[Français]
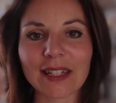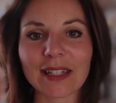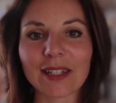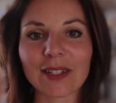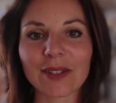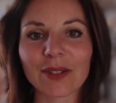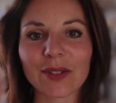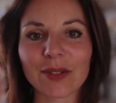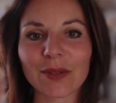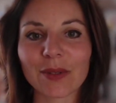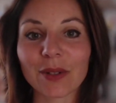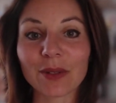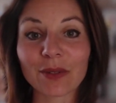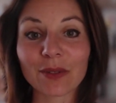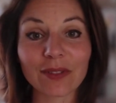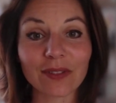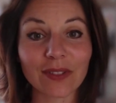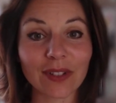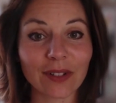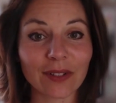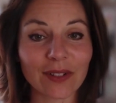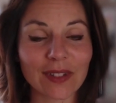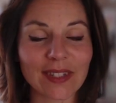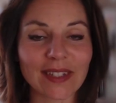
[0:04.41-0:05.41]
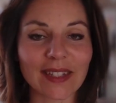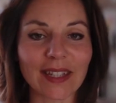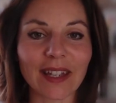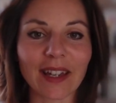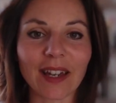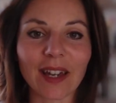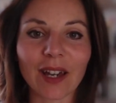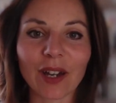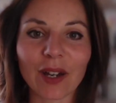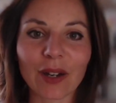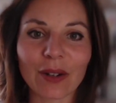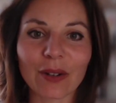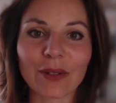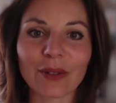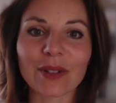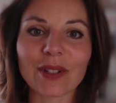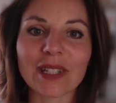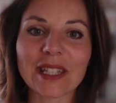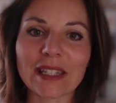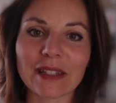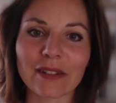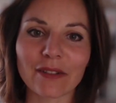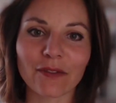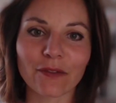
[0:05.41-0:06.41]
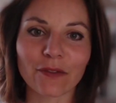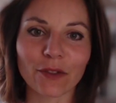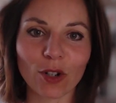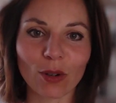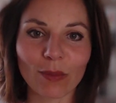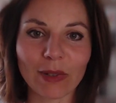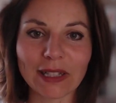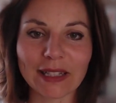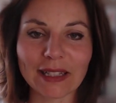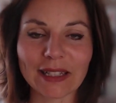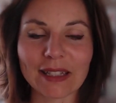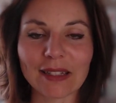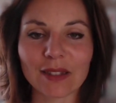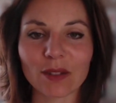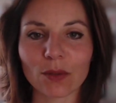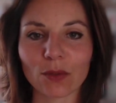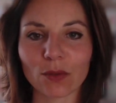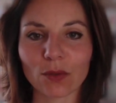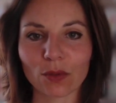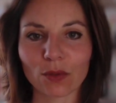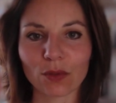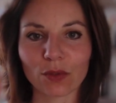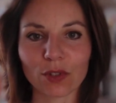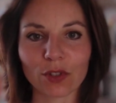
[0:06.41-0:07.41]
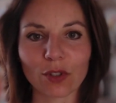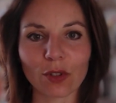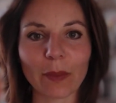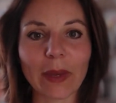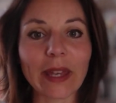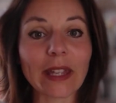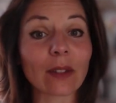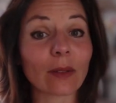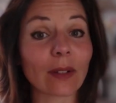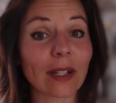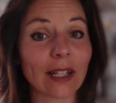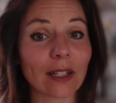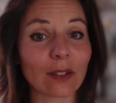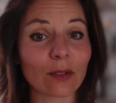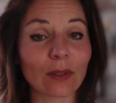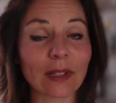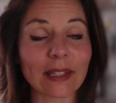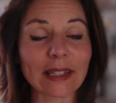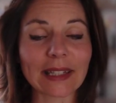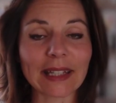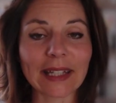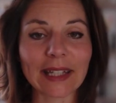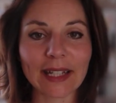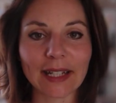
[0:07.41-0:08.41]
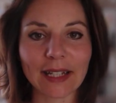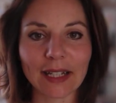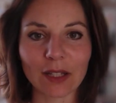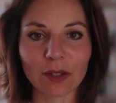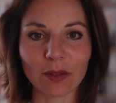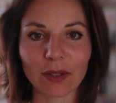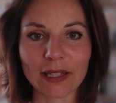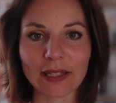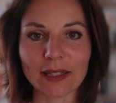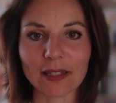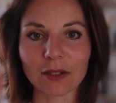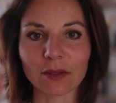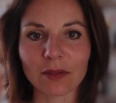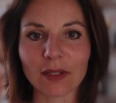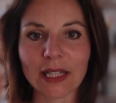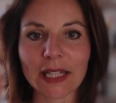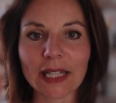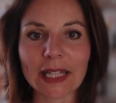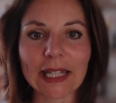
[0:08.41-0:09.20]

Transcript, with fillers: Je suis conférencière, coach et formatrice autour du sommeil de l'adulte et de l'adolescent.